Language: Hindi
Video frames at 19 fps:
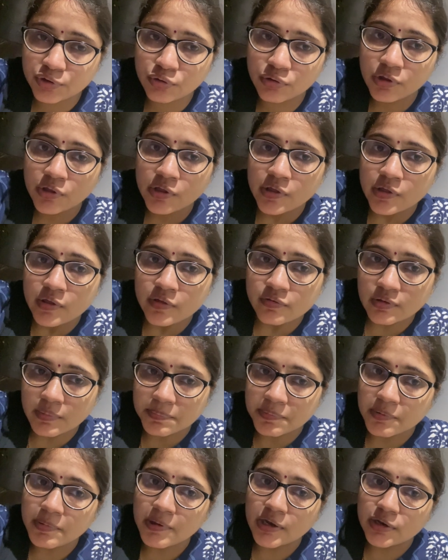तो
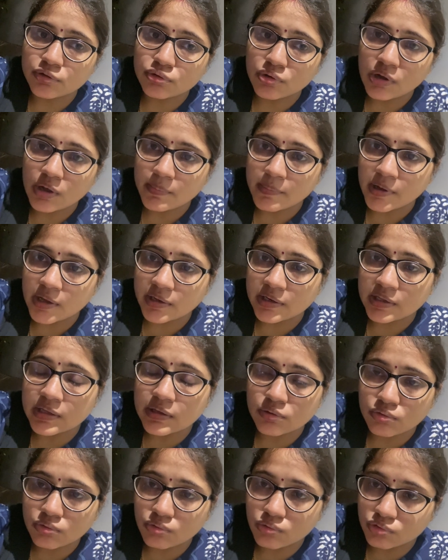सबसे पहले तो
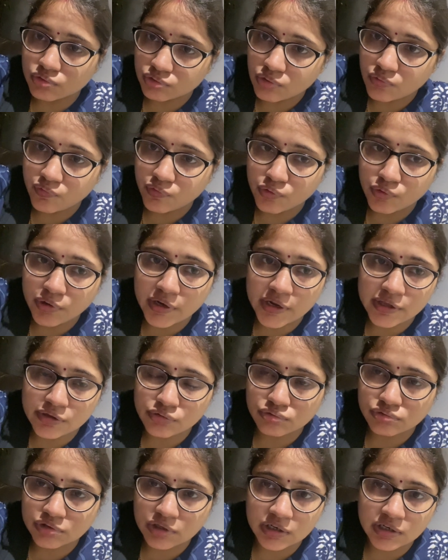हमारी उसको फ़ोन
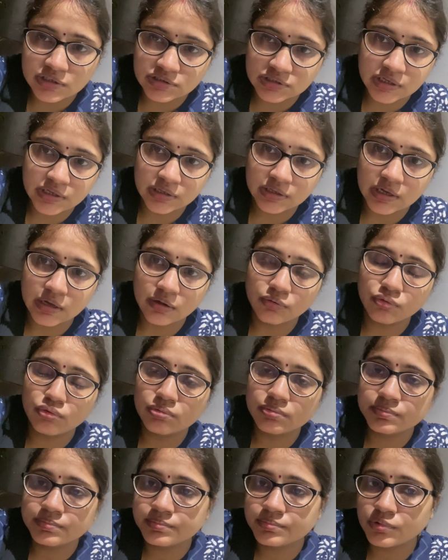नहीं यूज़ करना चाहिए था
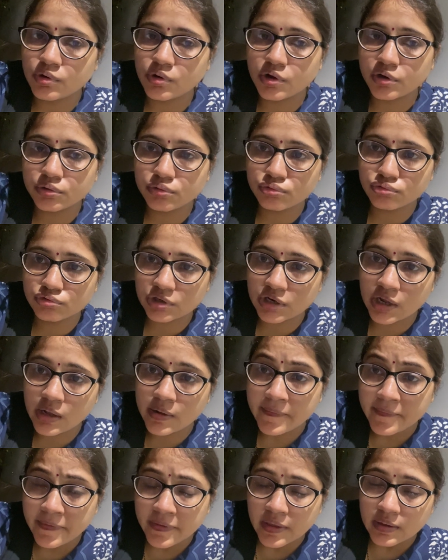और
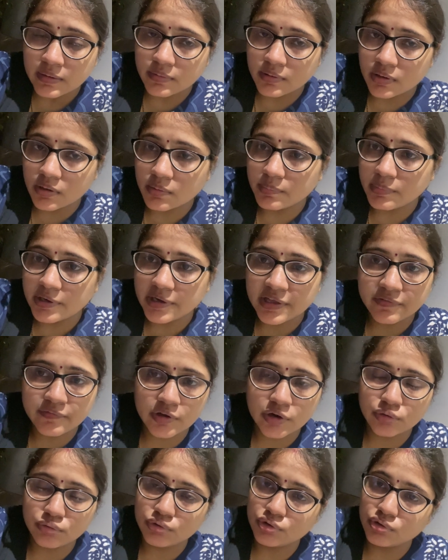दूसरा आ,
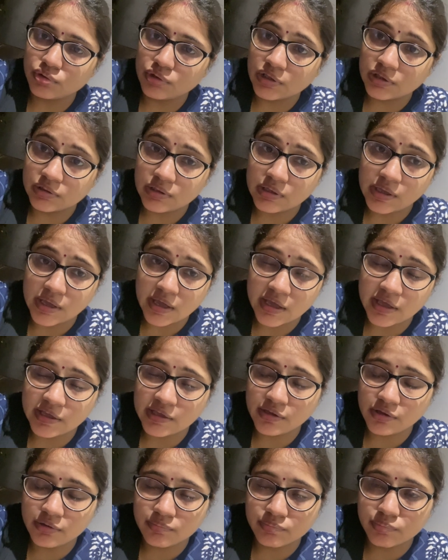बिल्डिंग वालों की तो गलती है
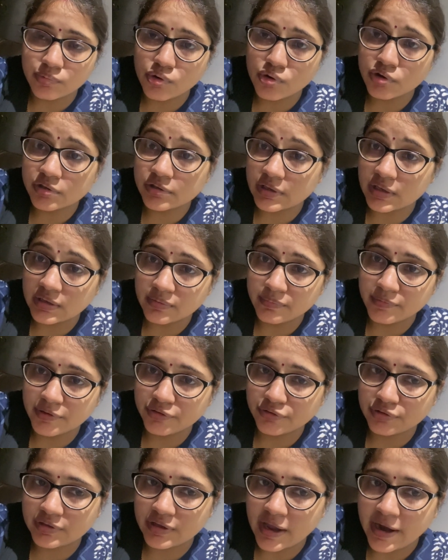ही बहुत ज़्यादा
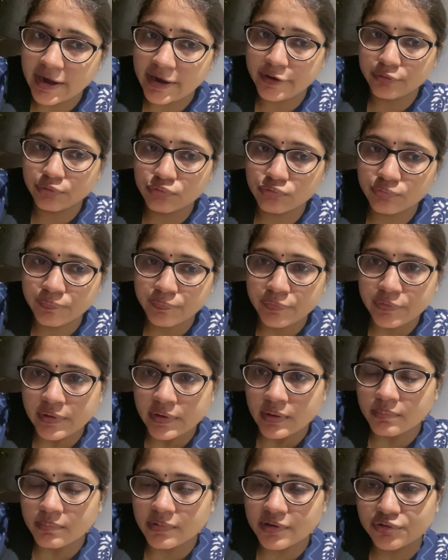मैं सैड हूँ
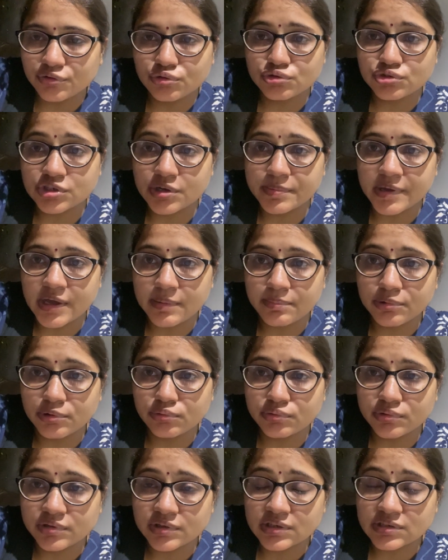मैंने सोचा मैं आप
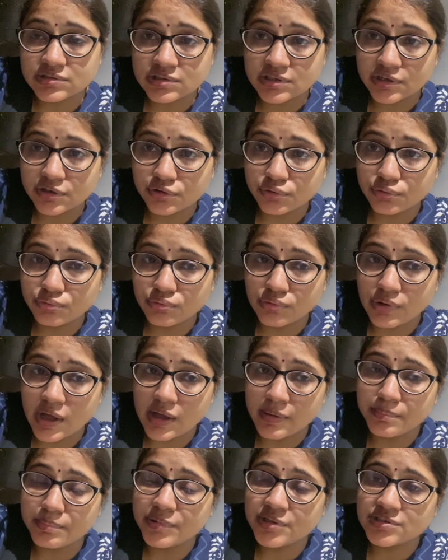लोगों के साथ शेयर करूँ
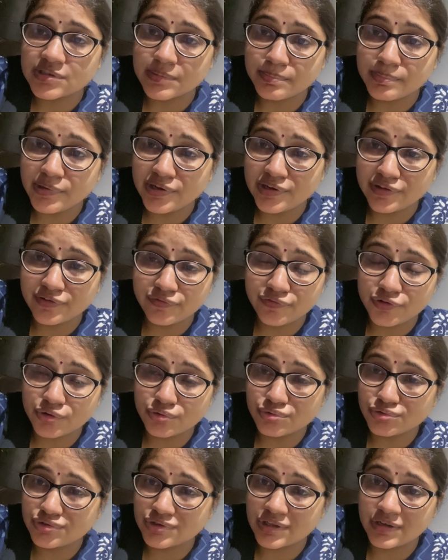आप भी जब भी लिफ्ट
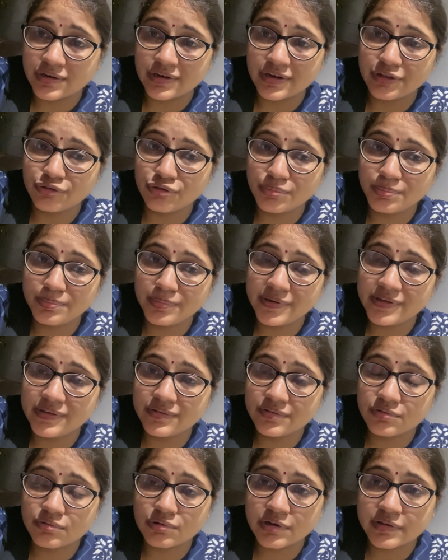यूज़ कर रहे हैं तो
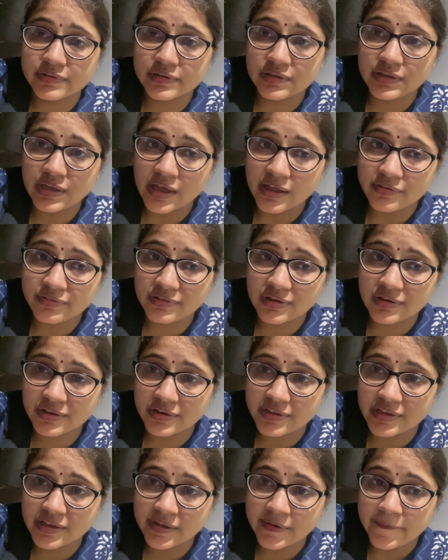प्लीज़ थोड़ा सा ध्यान से
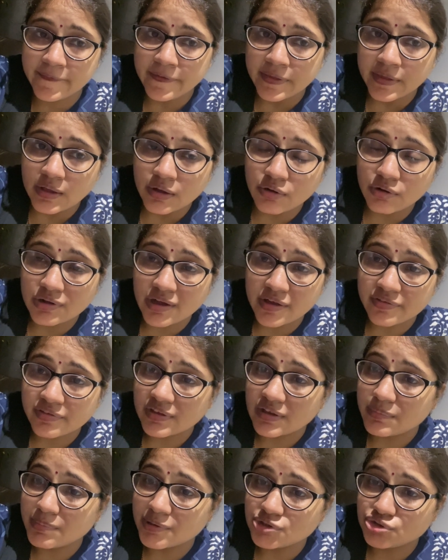करिए और
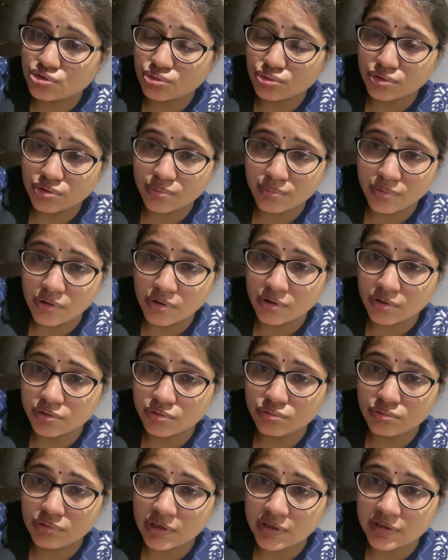ख़ासकर बच्चों को तो
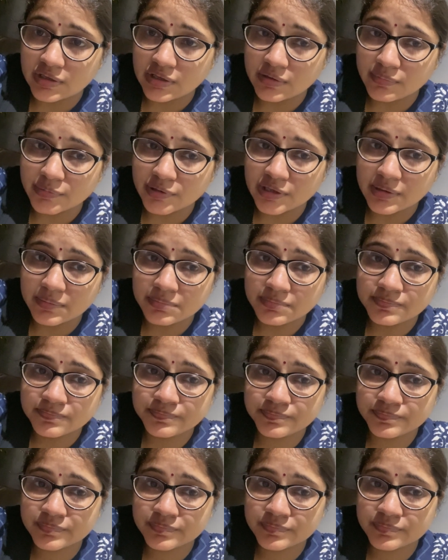बहुत दूर रखिए मतलब